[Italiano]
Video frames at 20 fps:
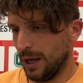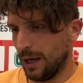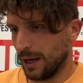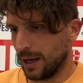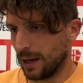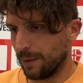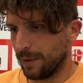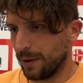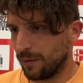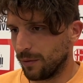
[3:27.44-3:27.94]

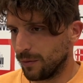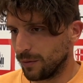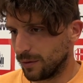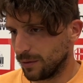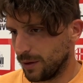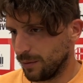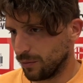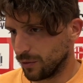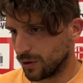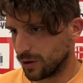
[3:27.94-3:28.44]
che abbiamo
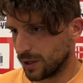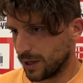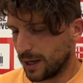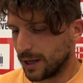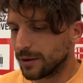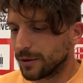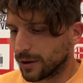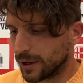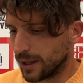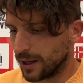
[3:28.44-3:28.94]

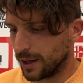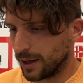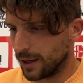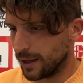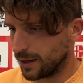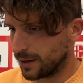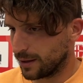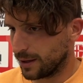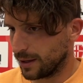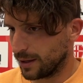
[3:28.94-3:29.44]
dimostrato
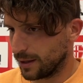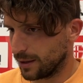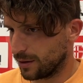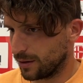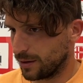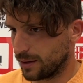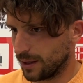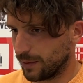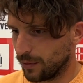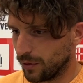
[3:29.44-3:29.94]
che se
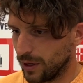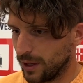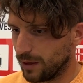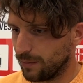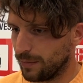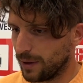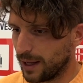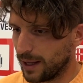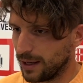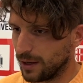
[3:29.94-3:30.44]
siamo lì
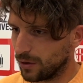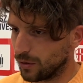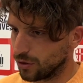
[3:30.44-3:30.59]
belli,